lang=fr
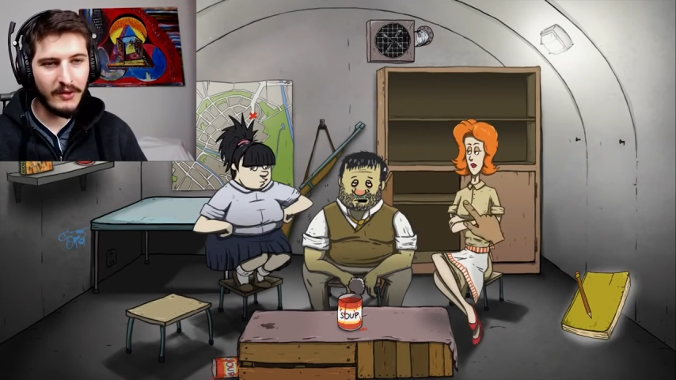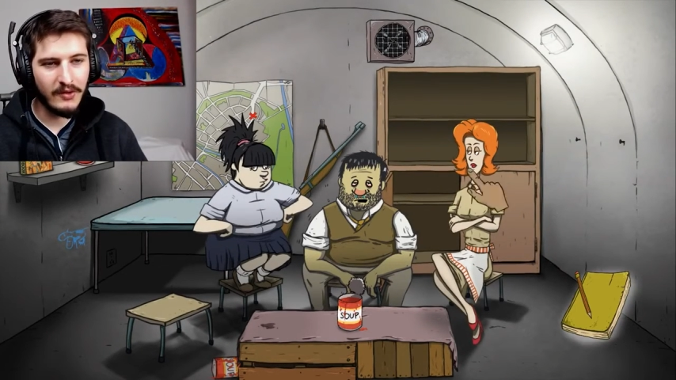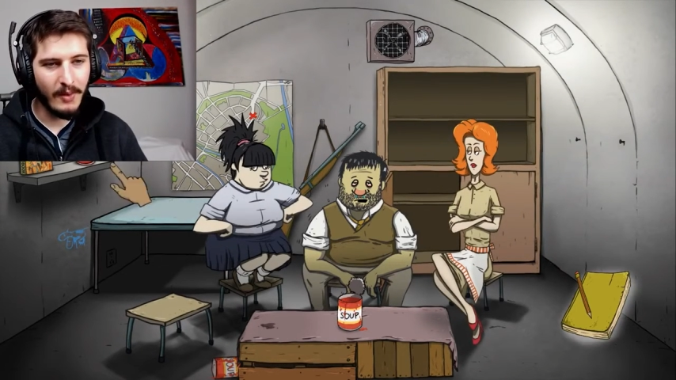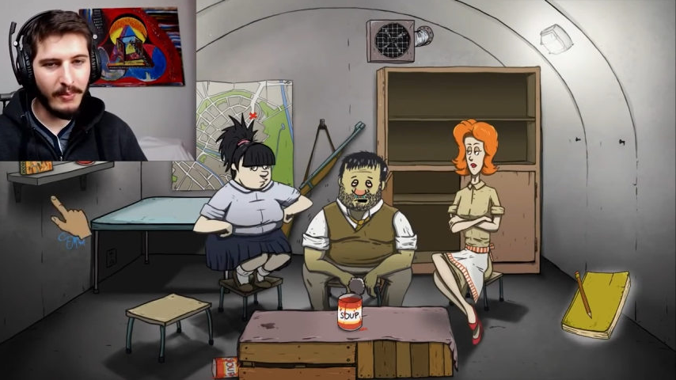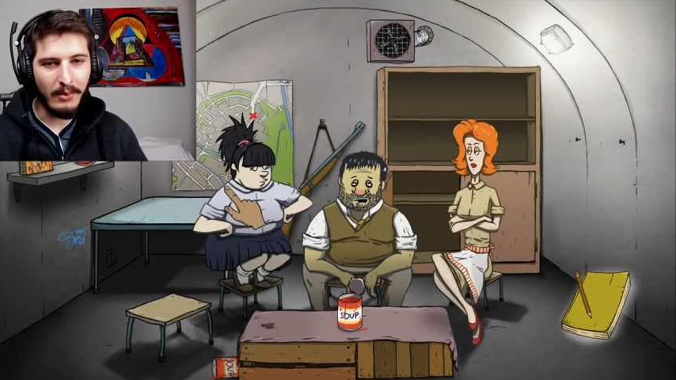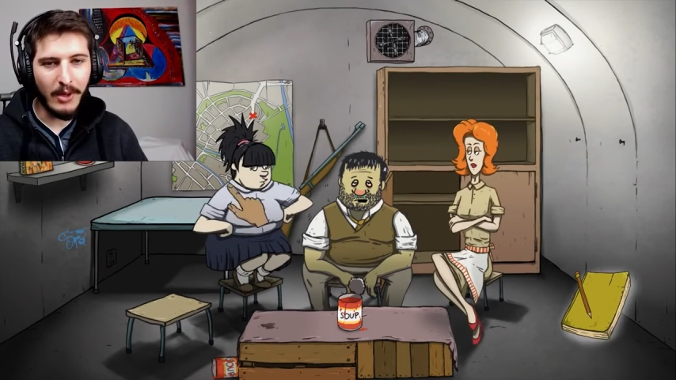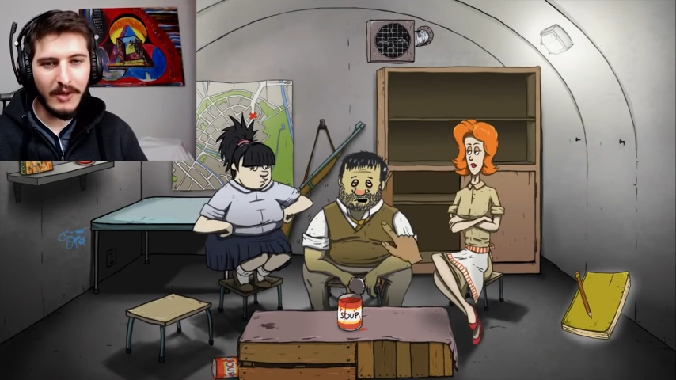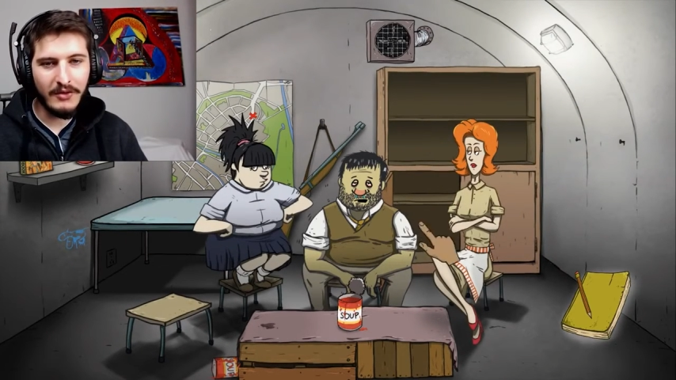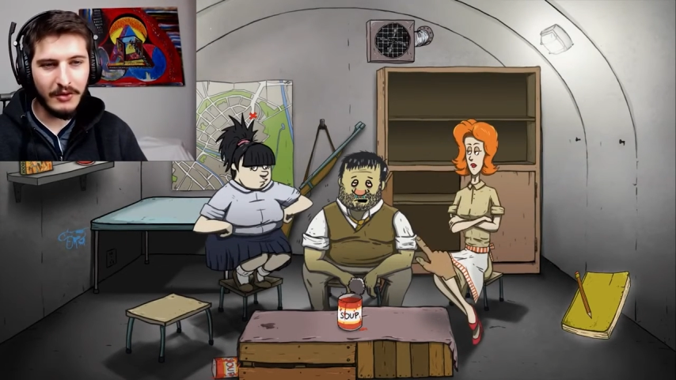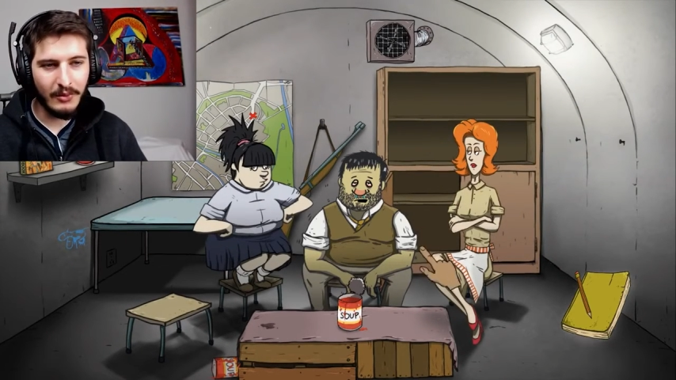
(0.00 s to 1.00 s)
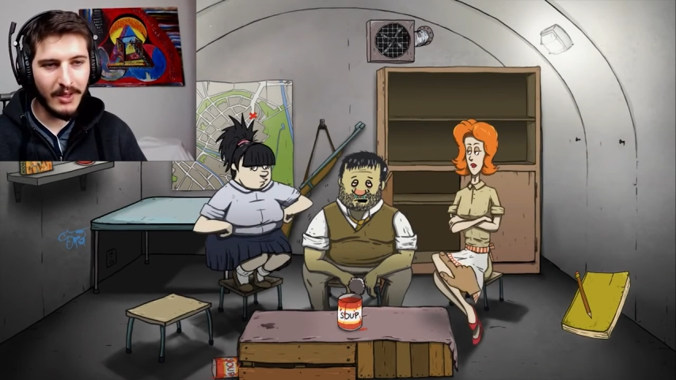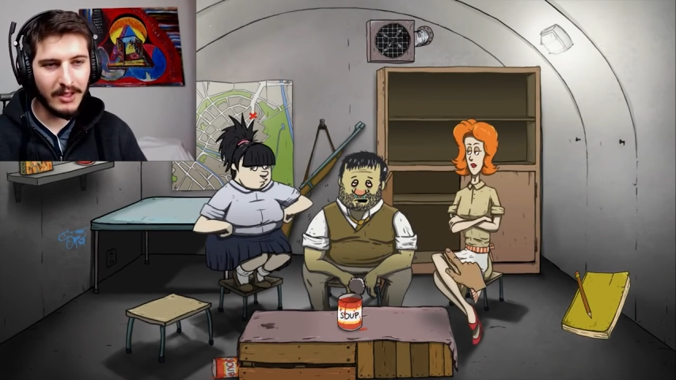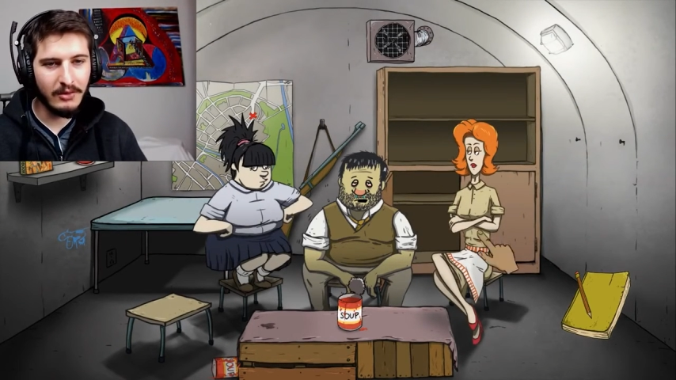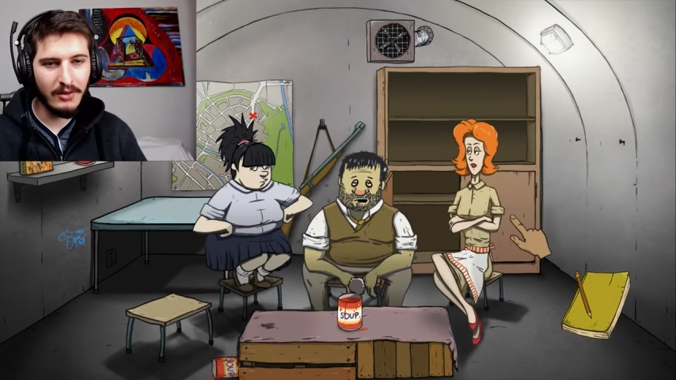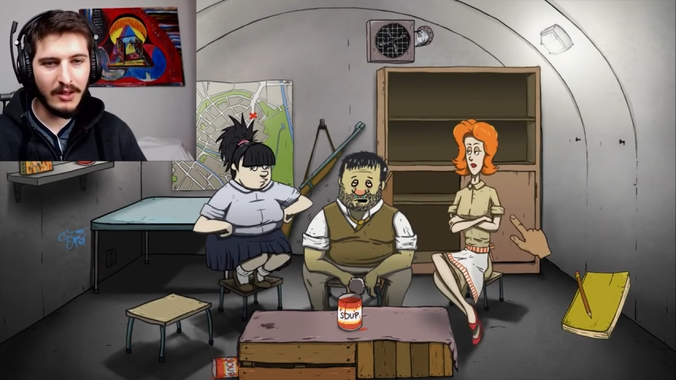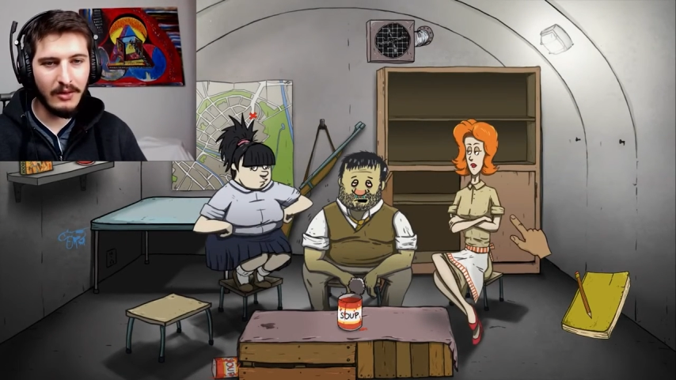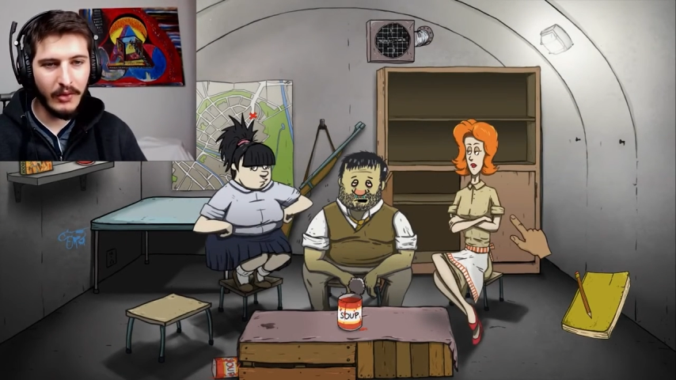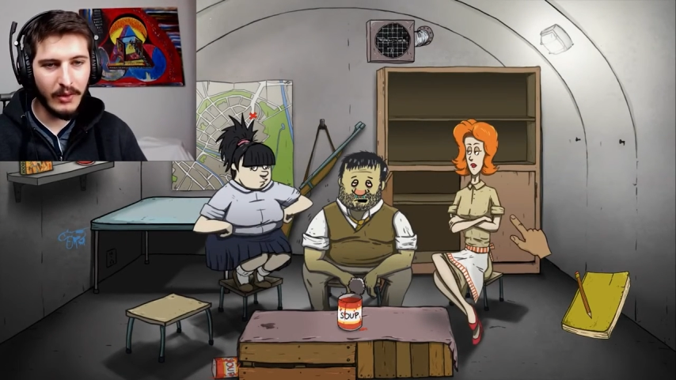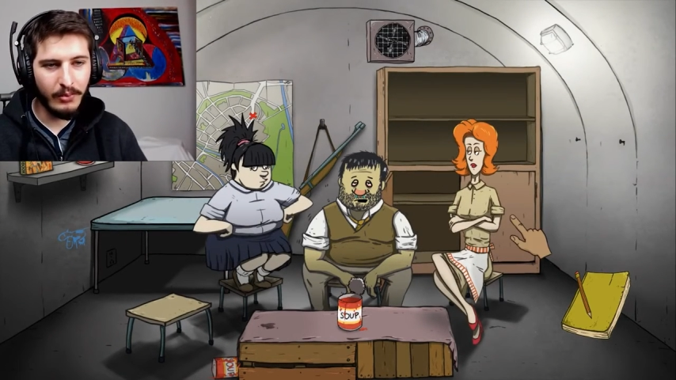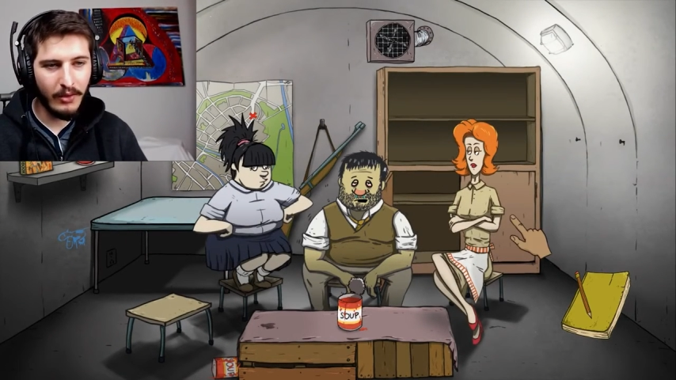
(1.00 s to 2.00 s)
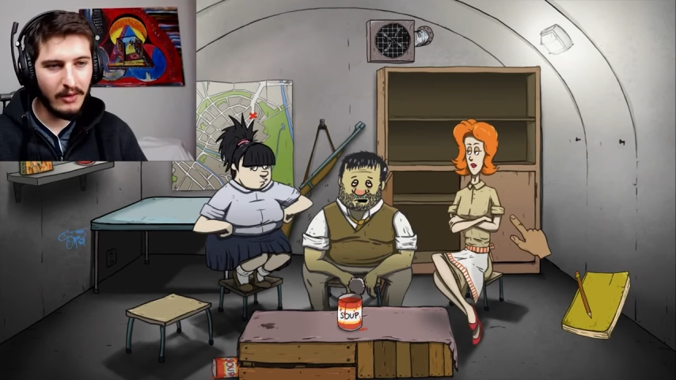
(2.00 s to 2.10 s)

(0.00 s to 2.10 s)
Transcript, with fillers: parce qu'apparemment elles se sont battues les deux filles pour